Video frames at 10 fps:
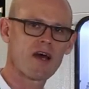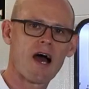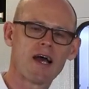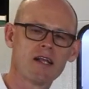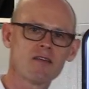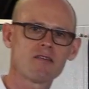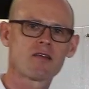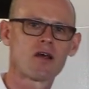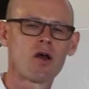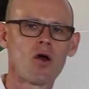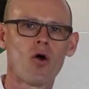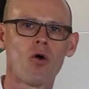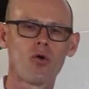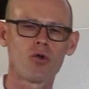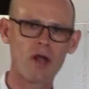1
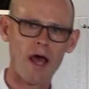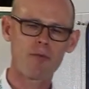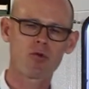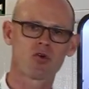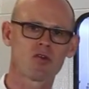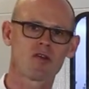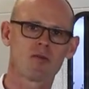und eben unserem